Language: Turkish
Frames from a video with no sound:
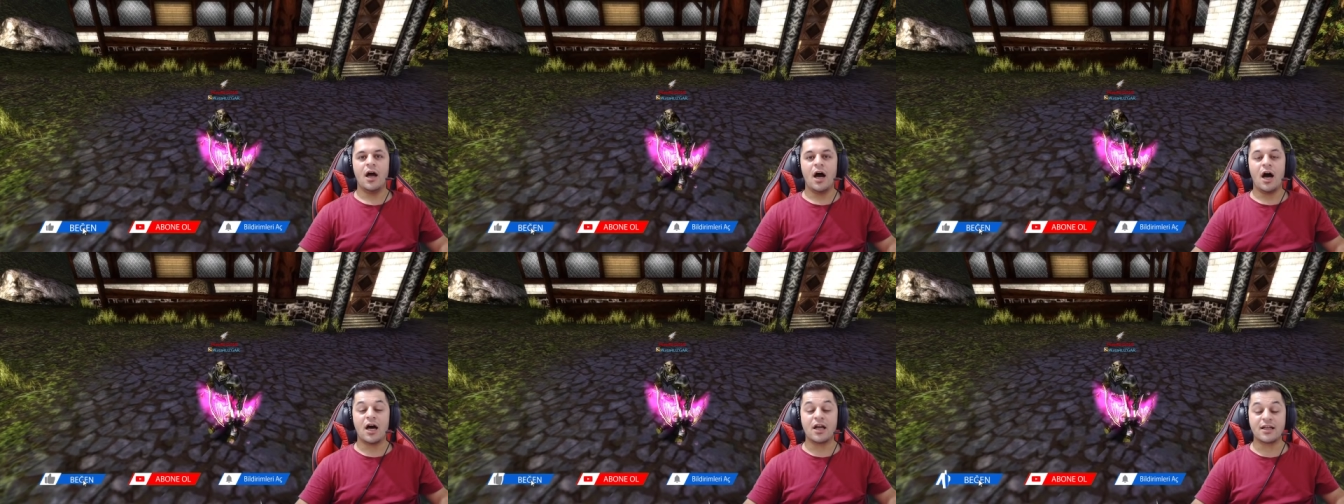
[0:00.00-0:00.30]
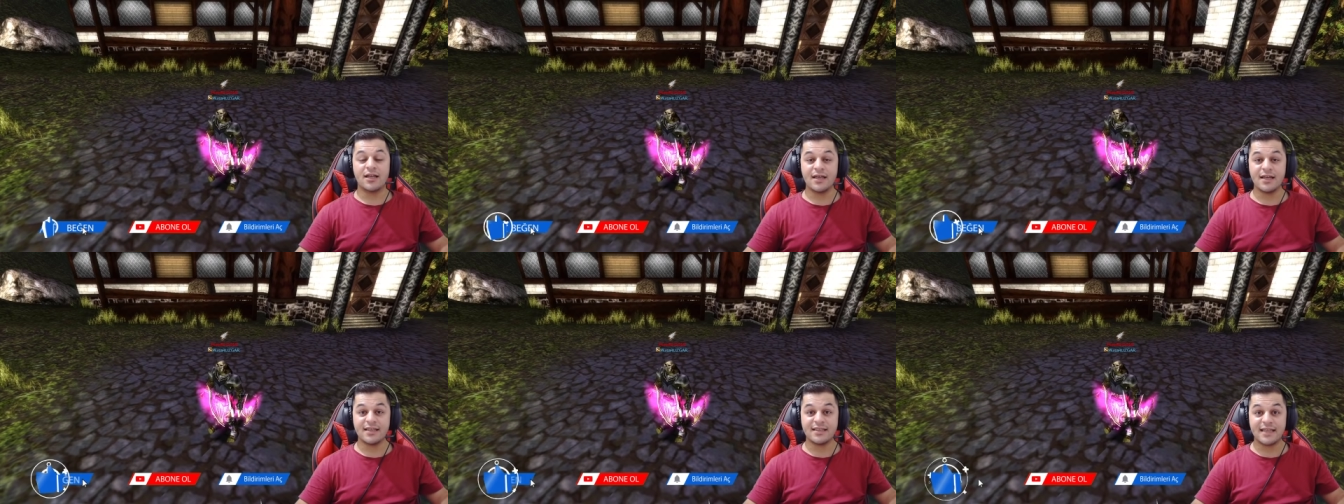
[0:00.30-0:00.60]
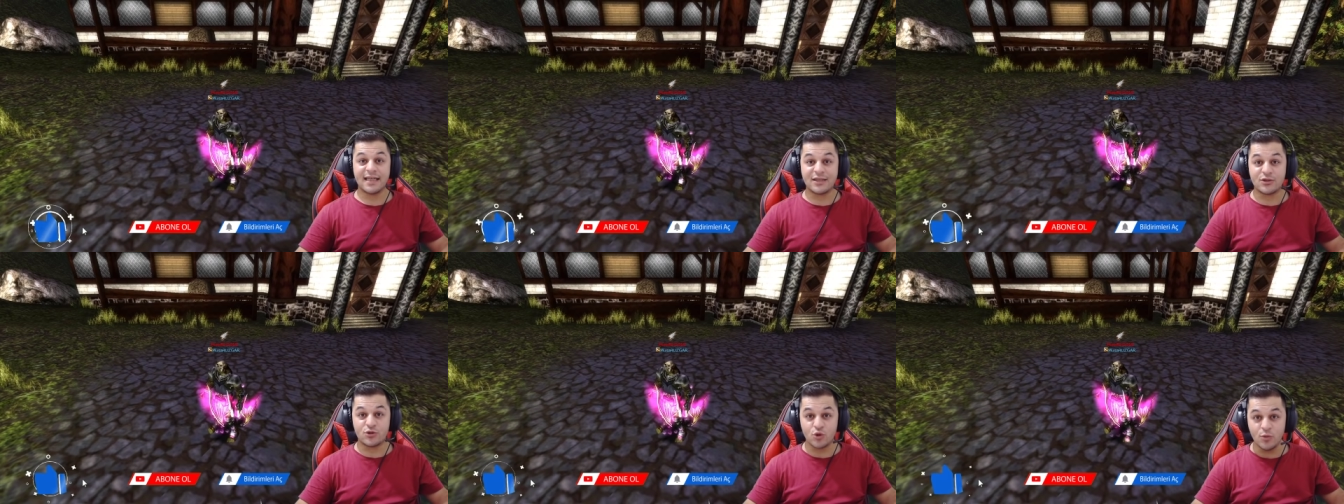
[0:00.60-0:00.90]

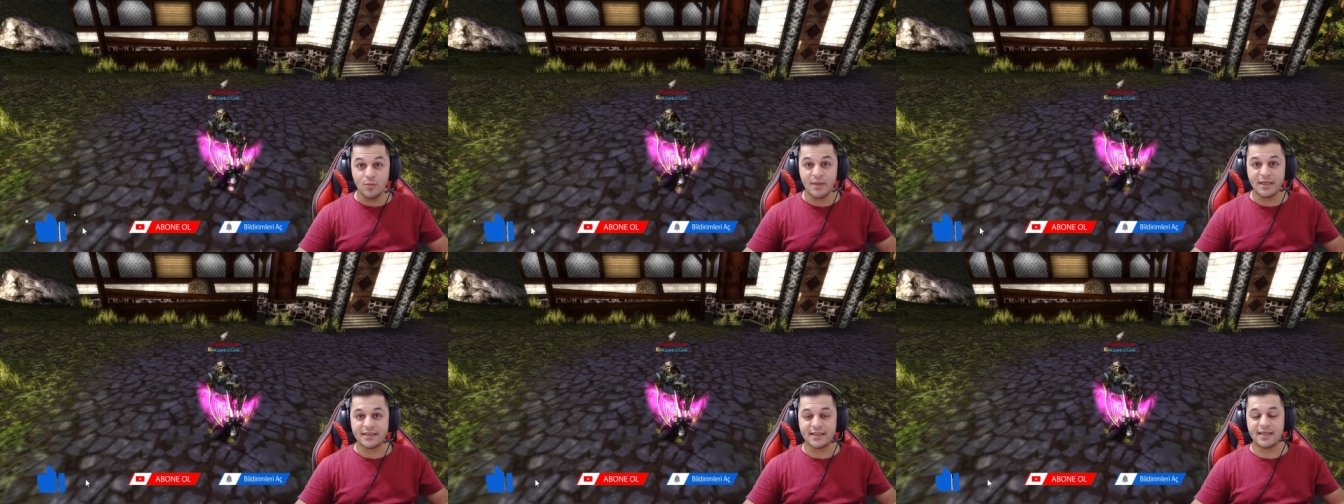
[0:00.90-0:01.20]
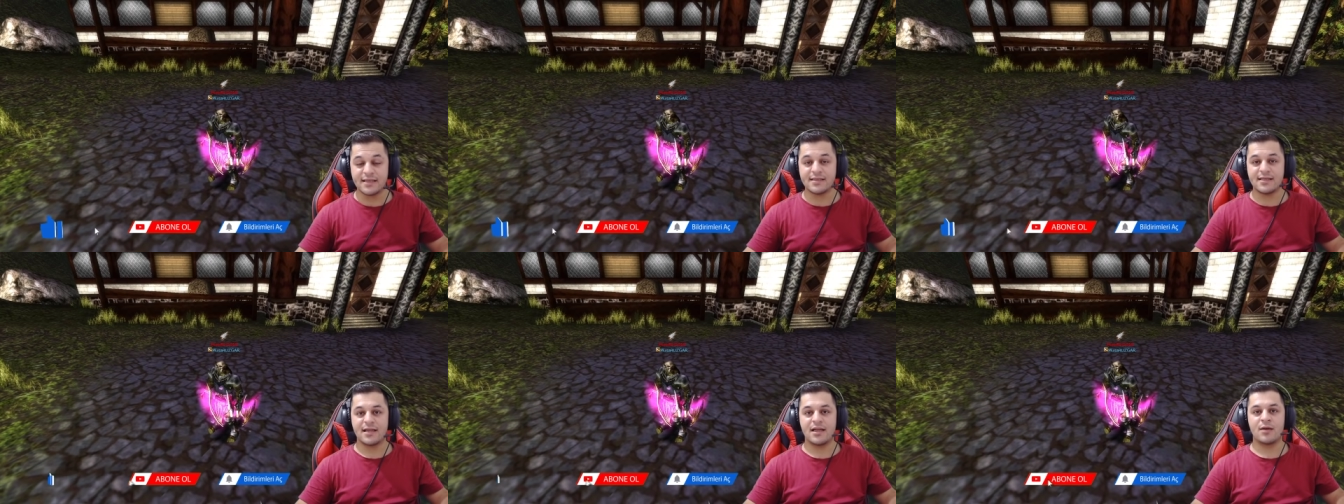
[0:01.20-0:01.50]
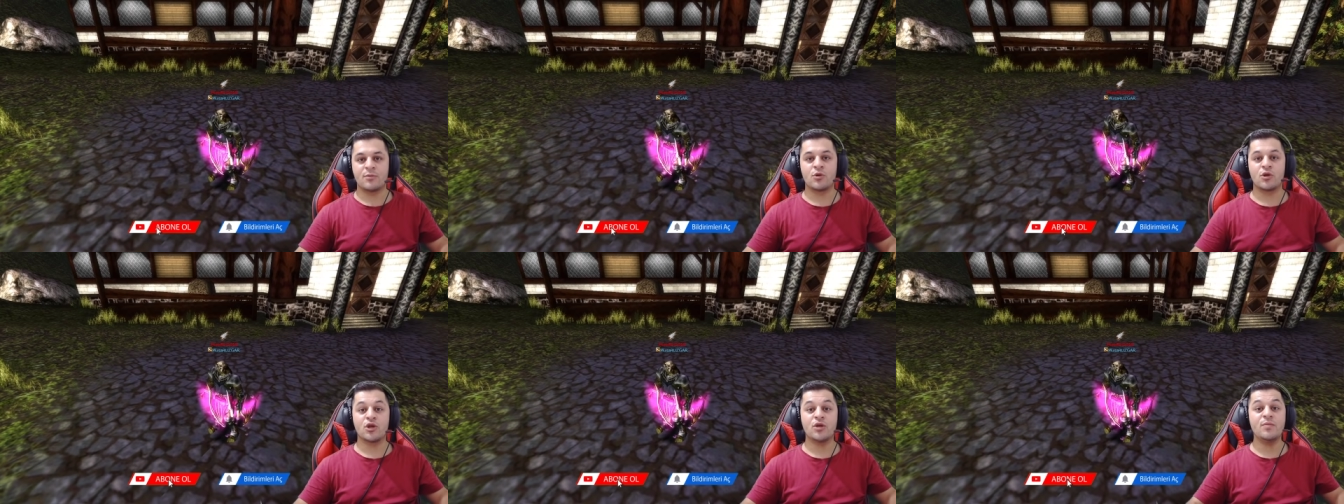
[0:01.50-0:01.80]
Arkadaşlar cümleten
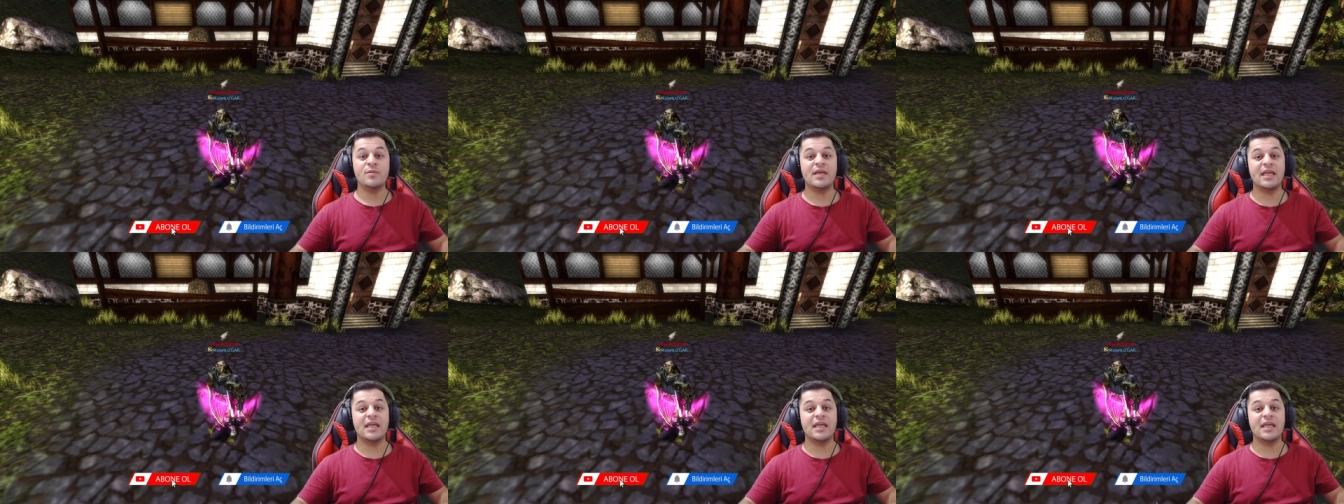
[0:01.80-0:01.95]
selamünaleyküm.